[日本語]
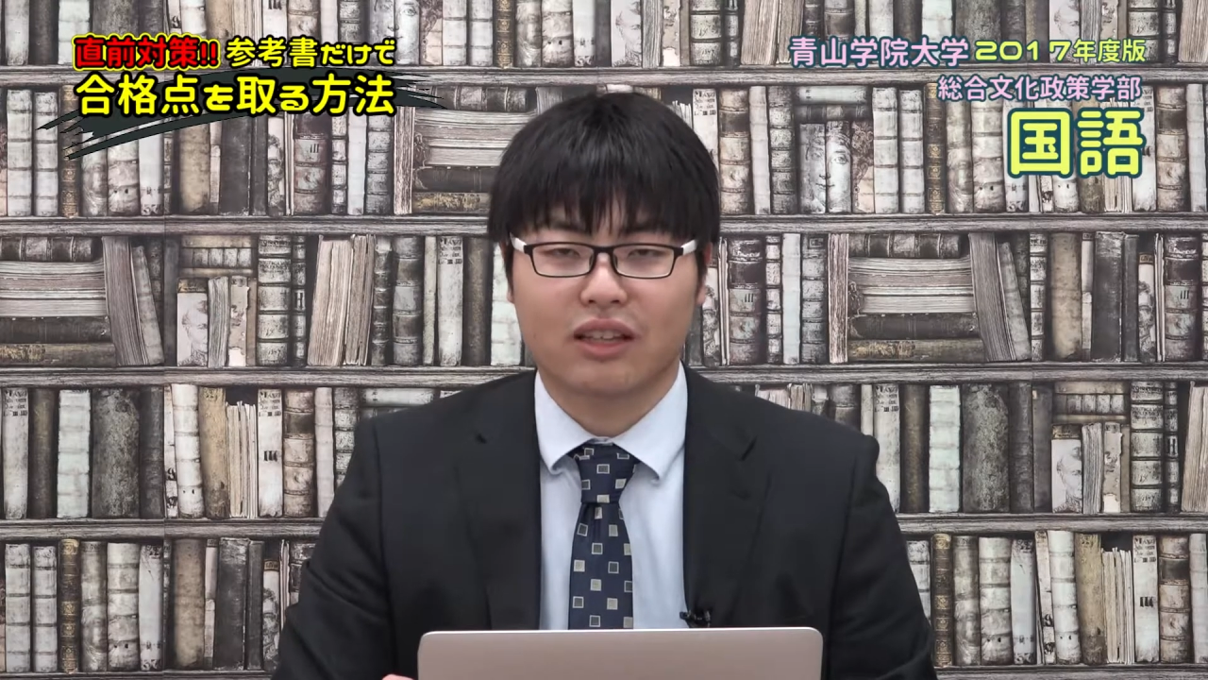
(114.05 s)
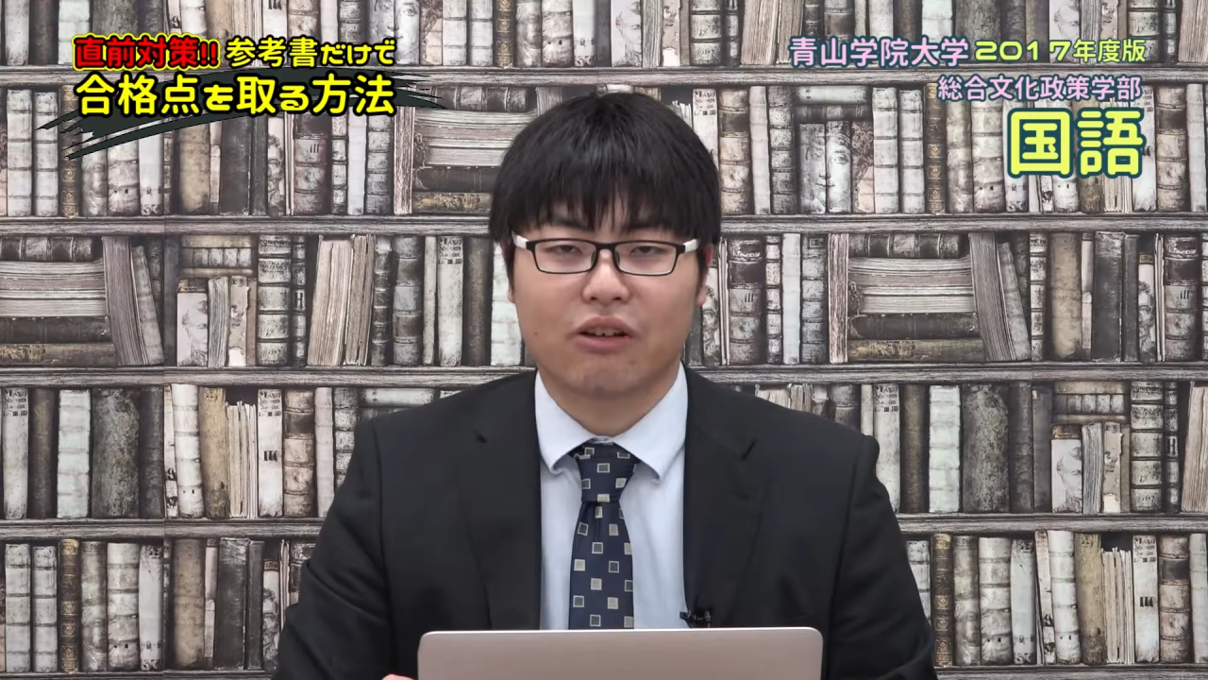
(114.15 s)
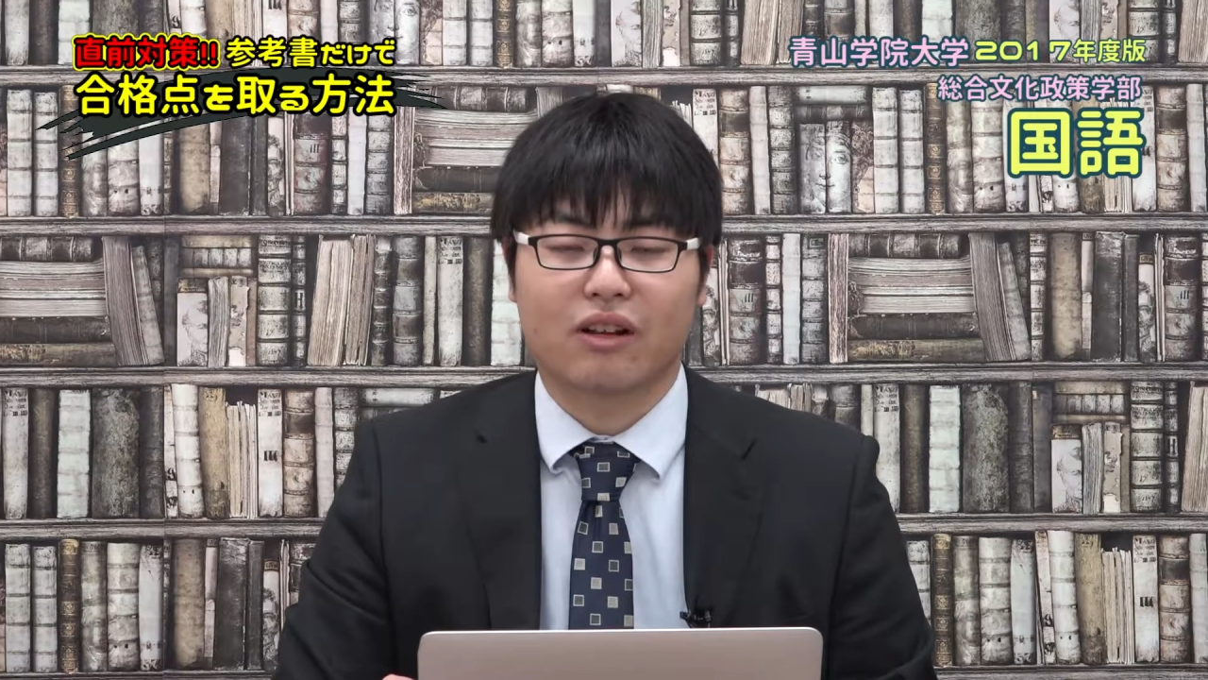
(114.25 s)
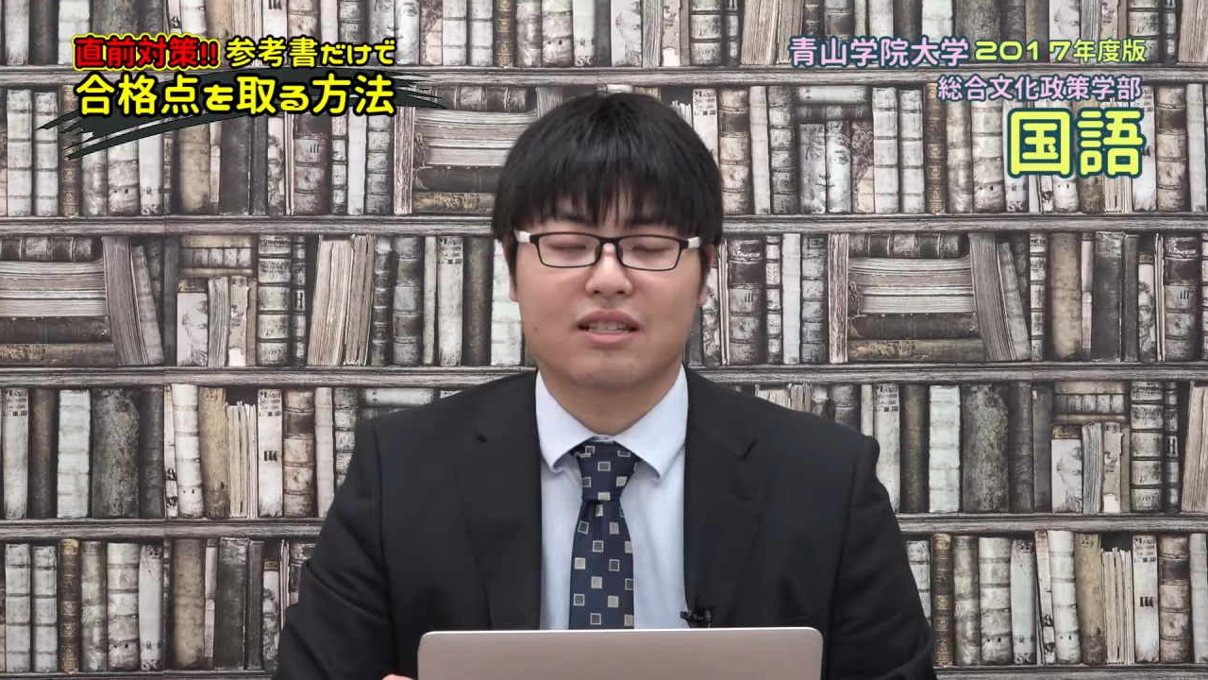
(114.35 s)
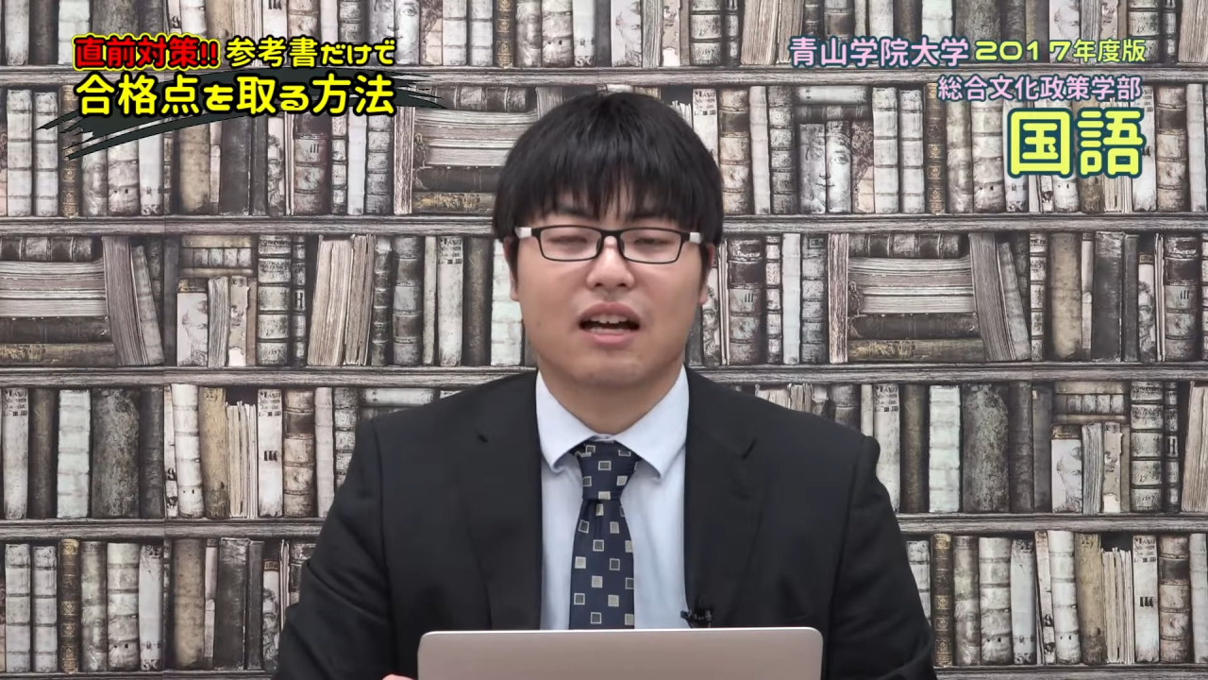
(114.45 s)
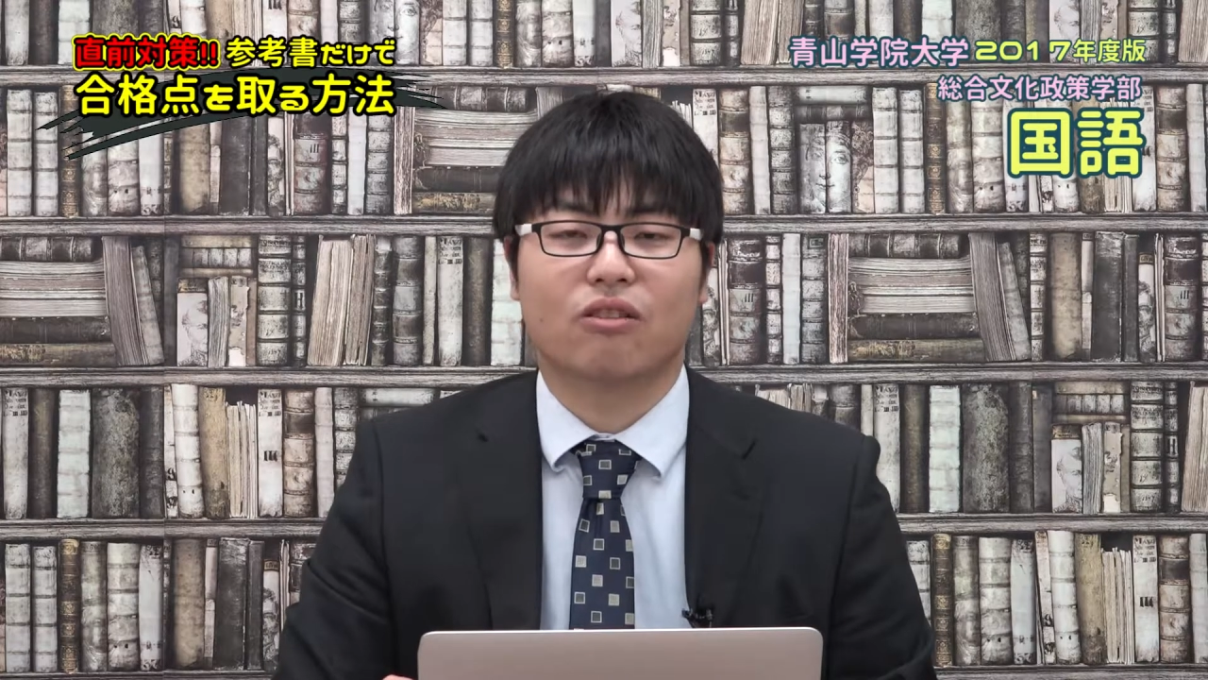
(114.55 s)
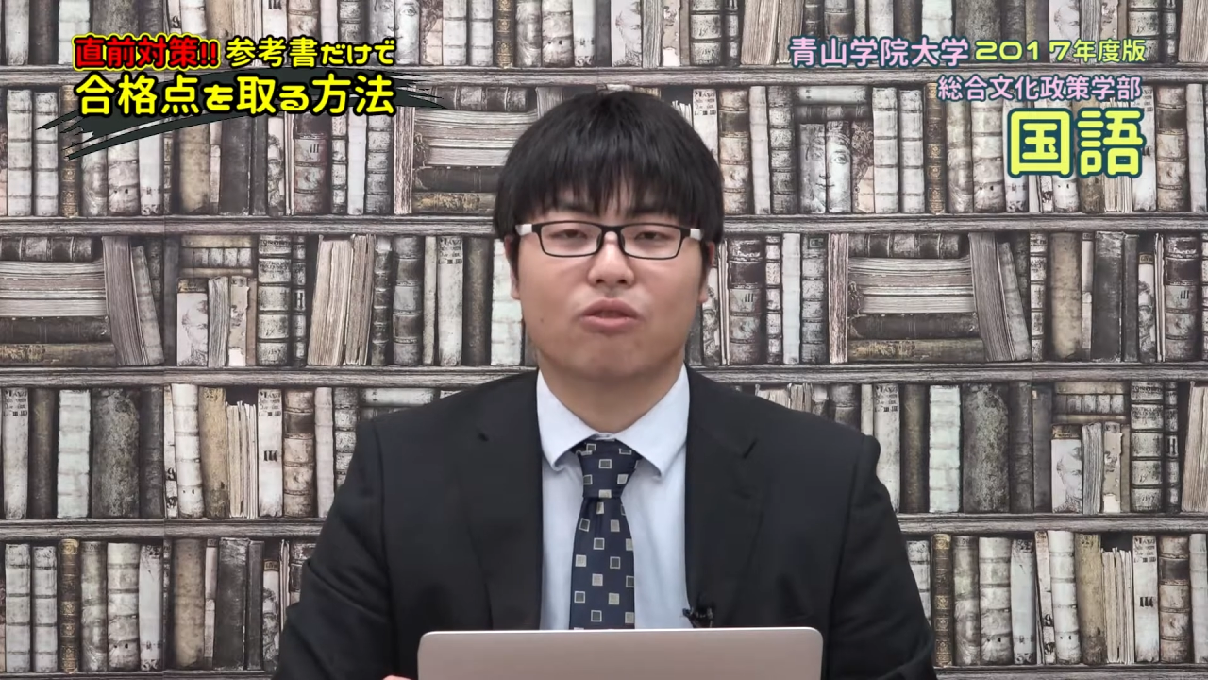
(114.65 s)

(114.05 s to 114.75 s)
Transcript: たような参